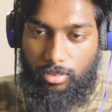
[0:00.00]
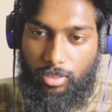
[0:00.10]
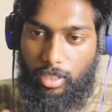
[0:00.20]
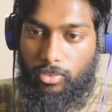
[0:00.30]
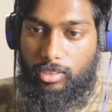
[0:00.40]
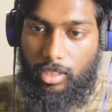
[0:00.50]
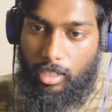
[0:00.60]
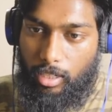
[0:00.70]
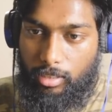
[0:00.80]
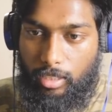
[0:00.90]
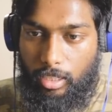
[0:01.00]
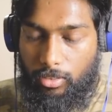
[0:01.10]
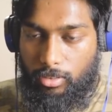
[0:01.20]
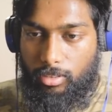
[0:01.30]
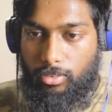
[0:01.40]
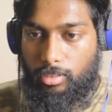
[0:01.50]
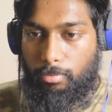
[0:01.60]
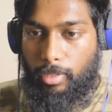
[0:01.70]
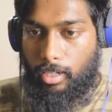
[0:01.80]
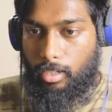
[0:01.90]
ஸோ கவனிச்சிங்களா இதுலேயே வந்து இந்த
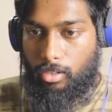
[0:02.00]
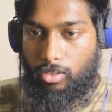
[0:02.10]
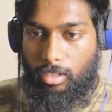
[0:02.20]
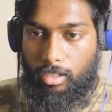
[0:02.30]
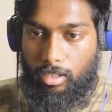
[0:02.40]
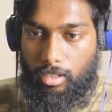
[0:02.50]
பேக்ரவுண்ட்